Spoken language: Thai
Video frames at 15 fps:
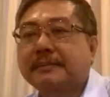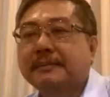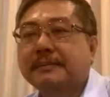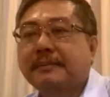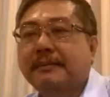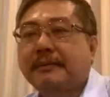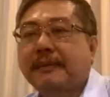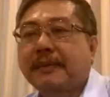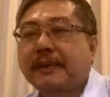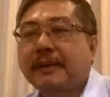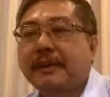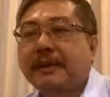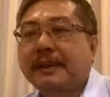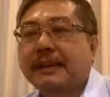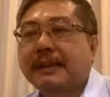ก็เข้าใจ
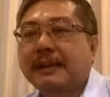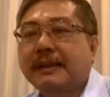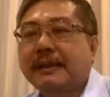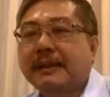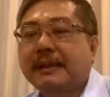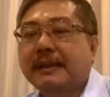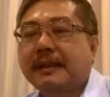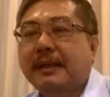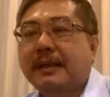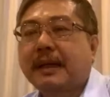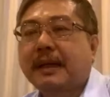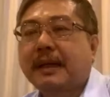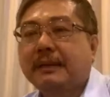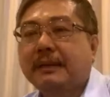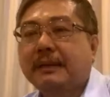ว่าน่า
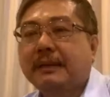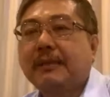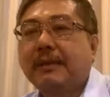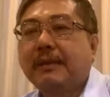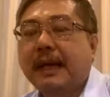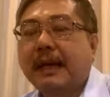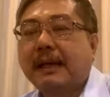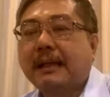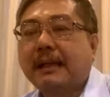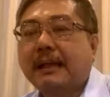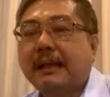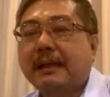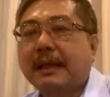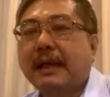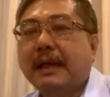จะน่าจะ
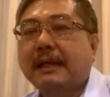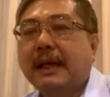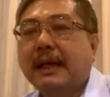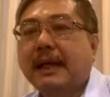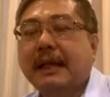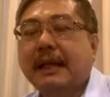ได้สัก